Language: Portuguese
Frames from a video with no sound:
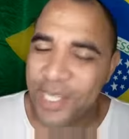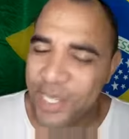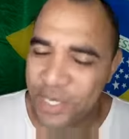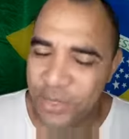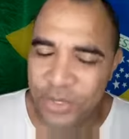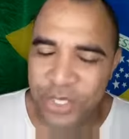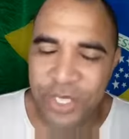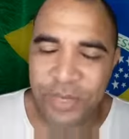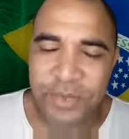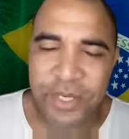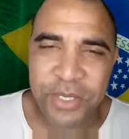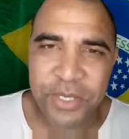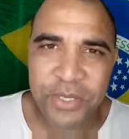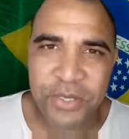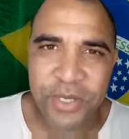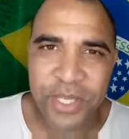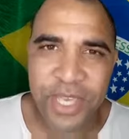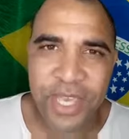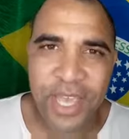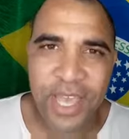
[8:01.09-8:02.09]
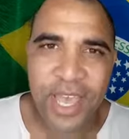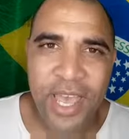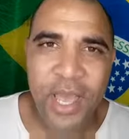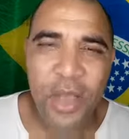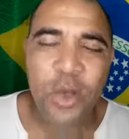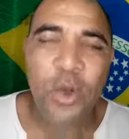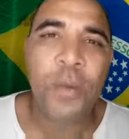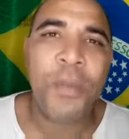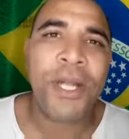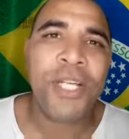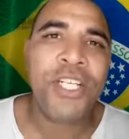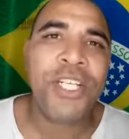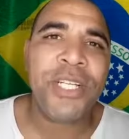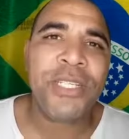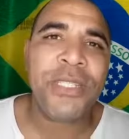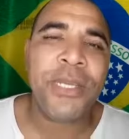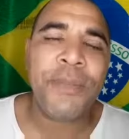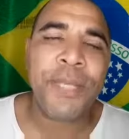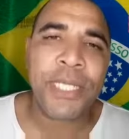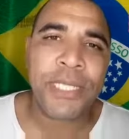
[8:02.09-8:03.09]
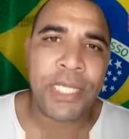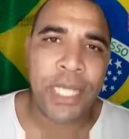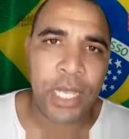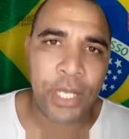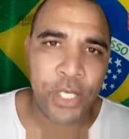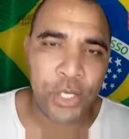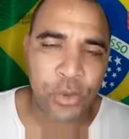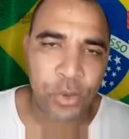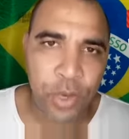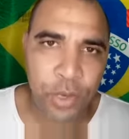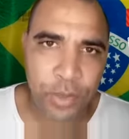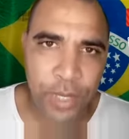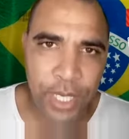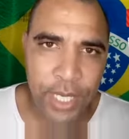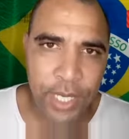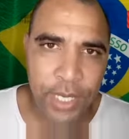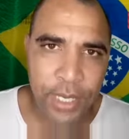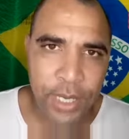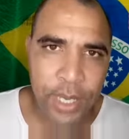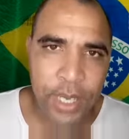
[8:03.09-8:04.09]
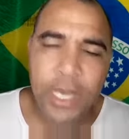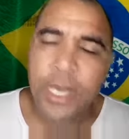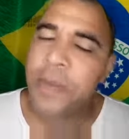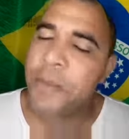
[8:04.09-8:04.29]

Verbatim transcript: Deus te abençoe. Compartilhe essa mensagem com alguém